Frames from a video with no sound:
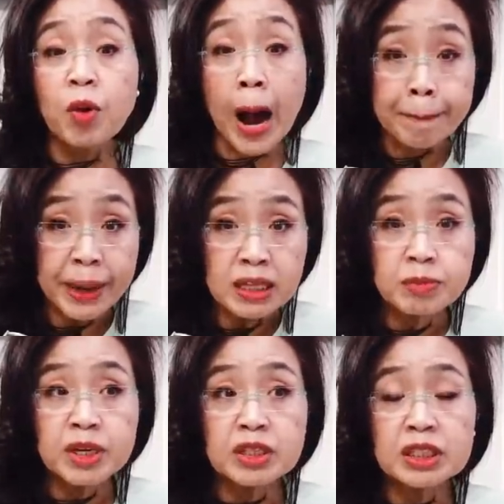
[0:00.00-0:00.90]
뭐
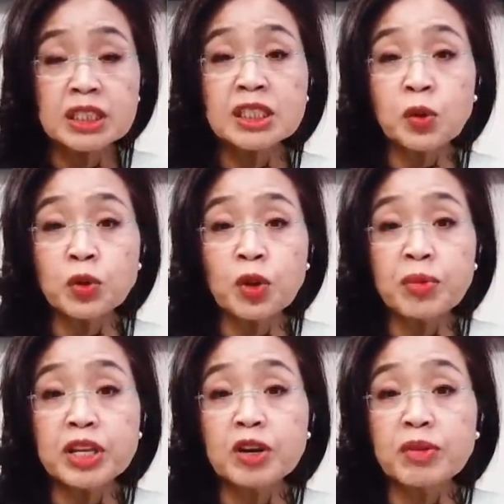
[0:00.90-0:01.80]
아파트먼트,
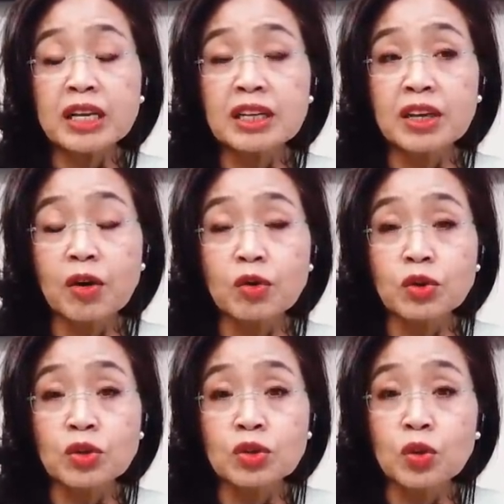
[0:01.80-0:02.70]
콘도미니엄 같은
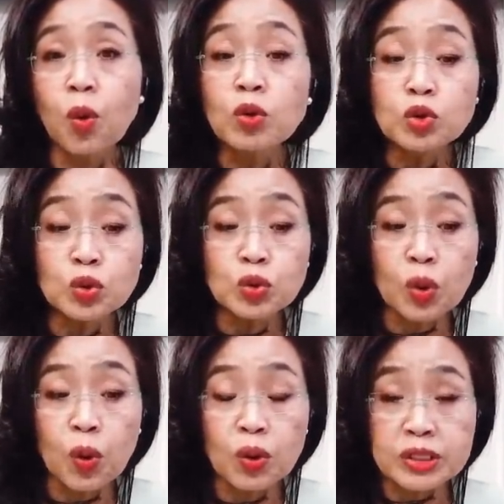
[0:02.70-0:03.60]
경우는
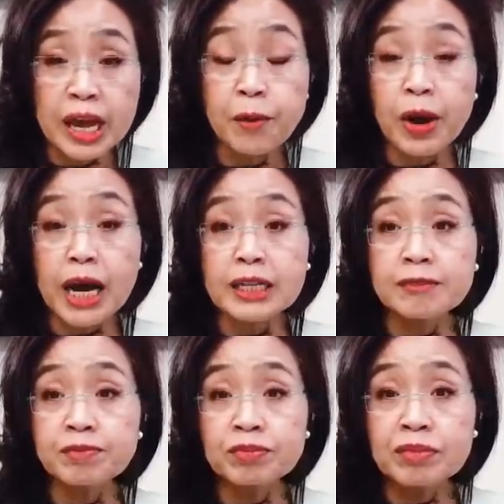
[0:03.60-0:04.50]
공중으로 그
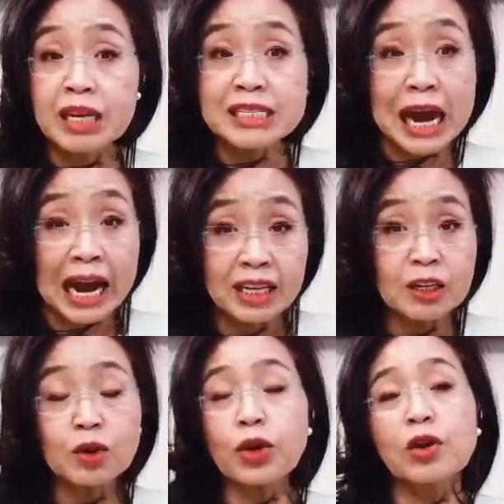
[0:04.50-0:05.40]
사용하는 이제
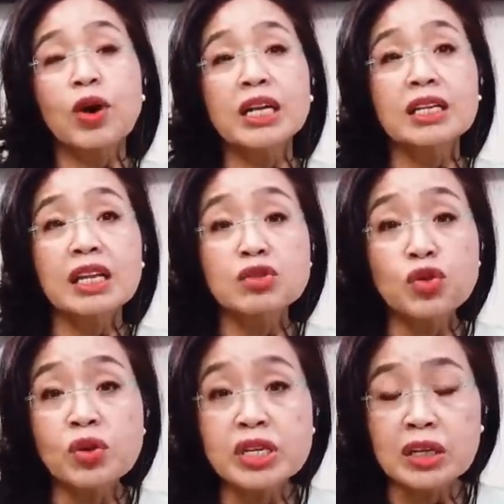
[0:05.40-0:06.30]
아이들도 있고 하는데
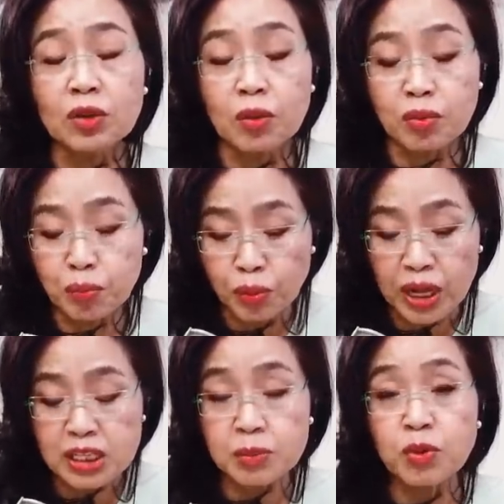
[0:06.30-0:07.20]
수영장도
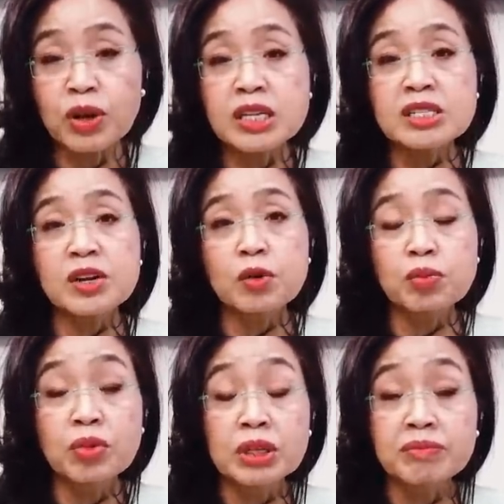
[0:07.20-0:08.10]
보낼지
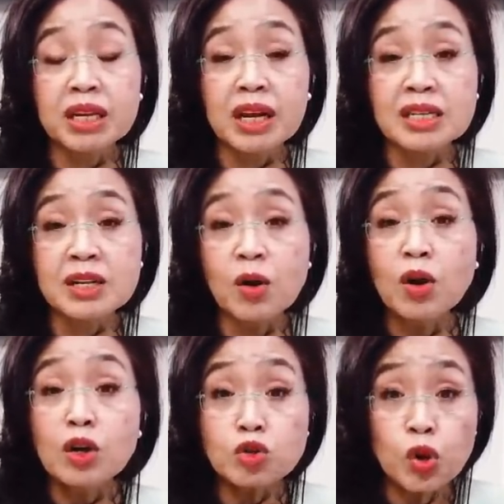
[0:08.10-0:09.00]
모르겠어요.
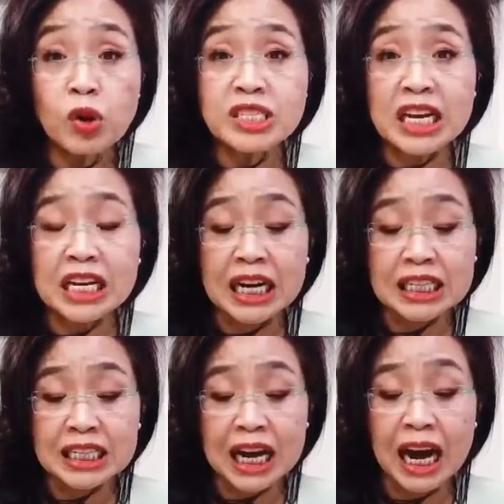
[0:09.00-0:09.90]
부모님들께서
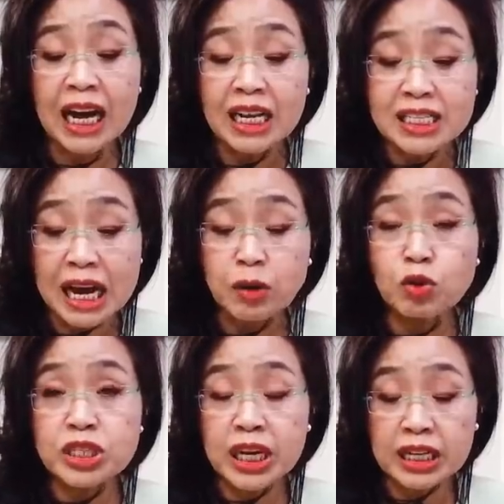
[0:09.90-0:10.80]
수영장이라든가
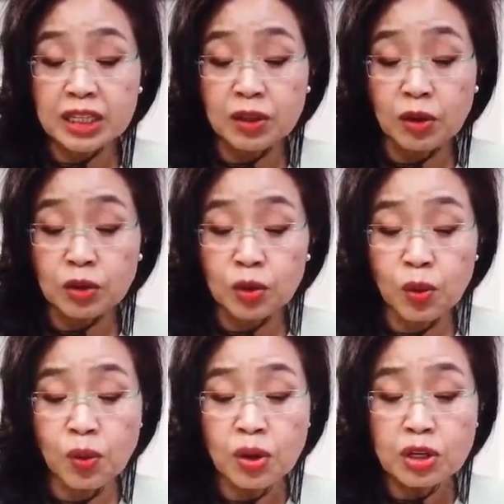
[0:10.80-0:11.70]
자쿠지 같은
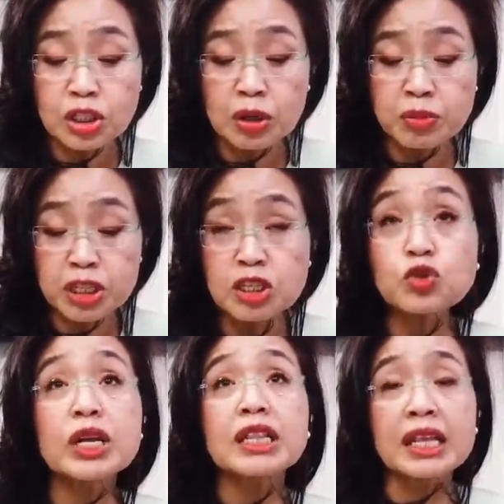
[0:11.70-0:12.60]
것도 지금 쓸
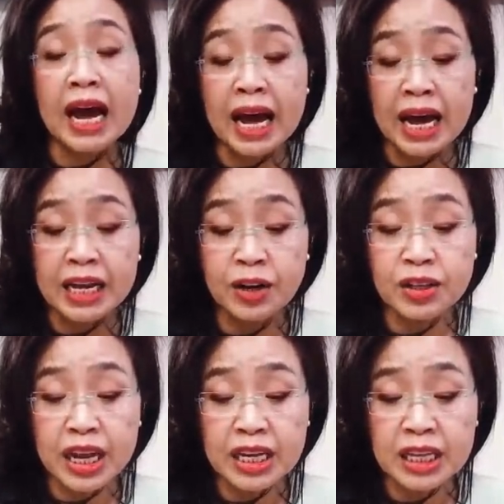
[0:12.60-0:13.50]
수 있다.
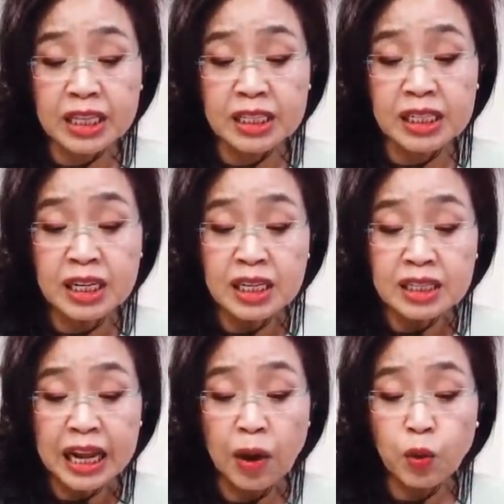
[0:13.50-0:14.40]
이런 얘기들
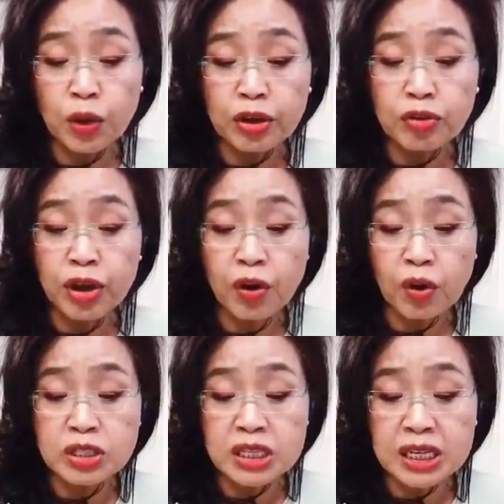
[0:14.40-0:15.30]
나오고 있고요.
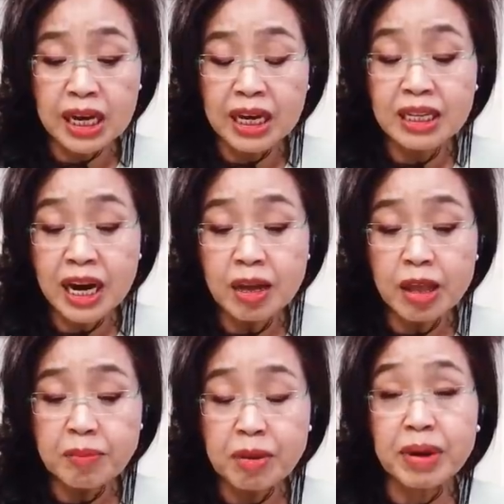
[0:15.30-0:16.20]
어제 제가
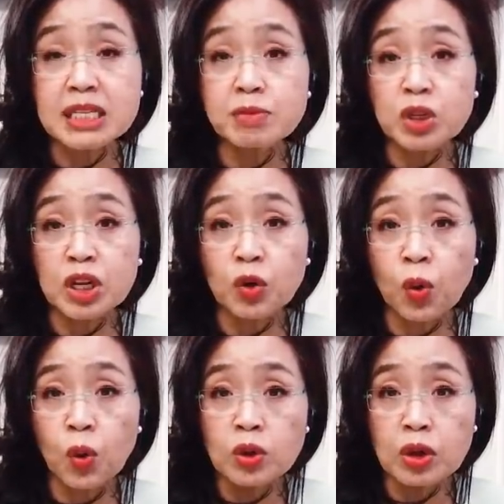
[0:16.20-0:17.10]
헤드라인에만
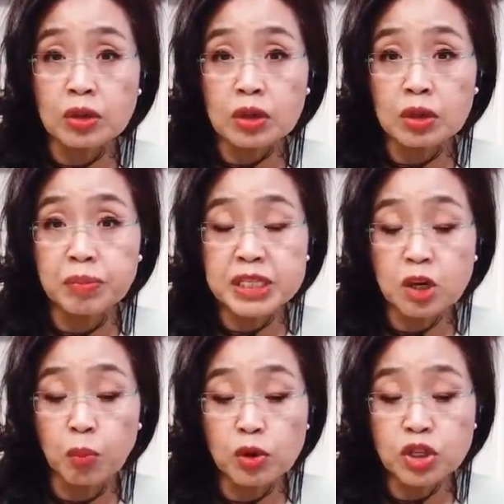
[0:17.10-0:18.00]
말씀드리고 그
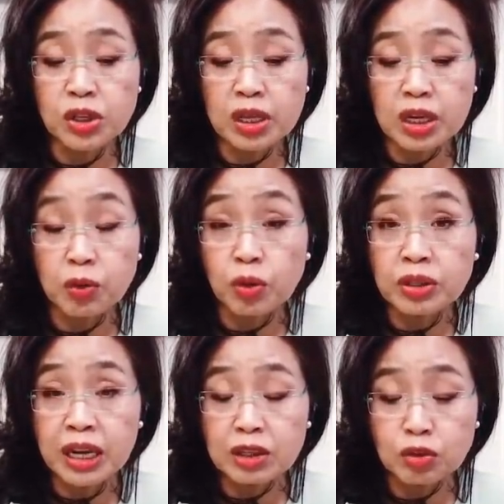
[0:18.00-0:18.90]
미처 못
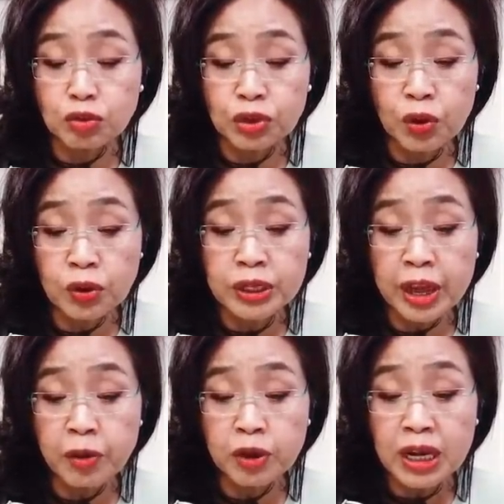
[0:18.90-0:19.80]
전해드리고 끝났더군요. 그
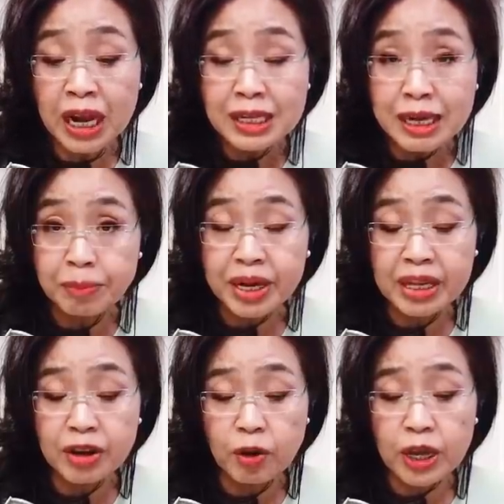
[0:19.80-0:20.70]
내용을
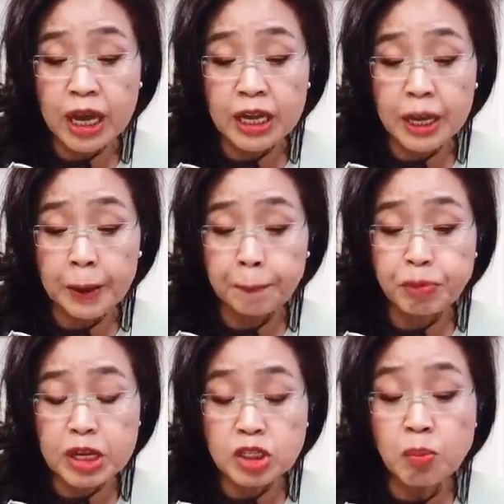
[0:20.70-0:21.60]
잠깐 여기에
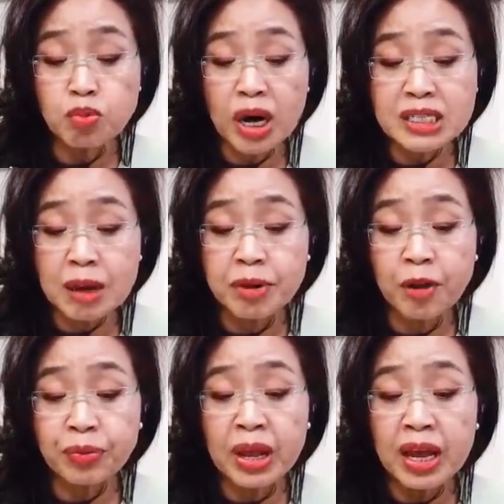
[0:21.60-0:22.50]

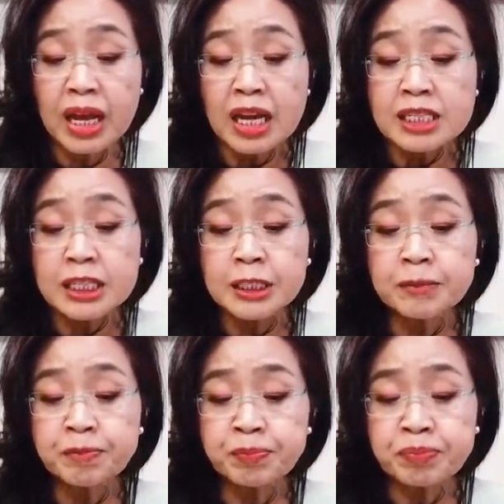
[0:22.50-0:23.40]
첨부하자면
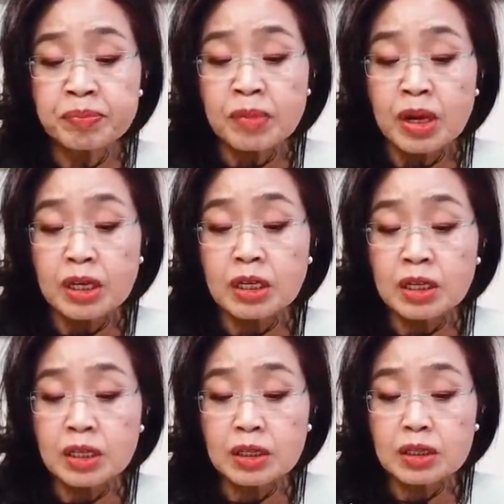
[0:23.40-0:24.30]
지금
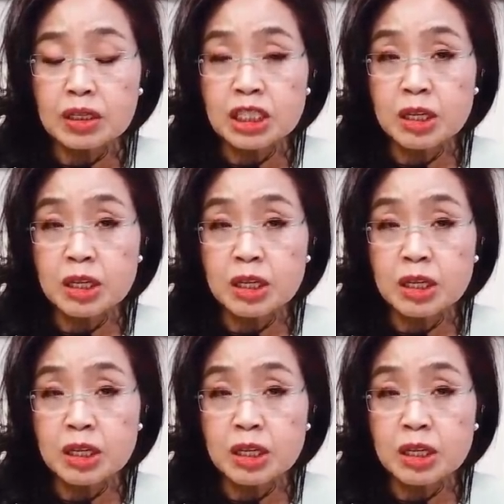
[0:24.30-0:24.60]
그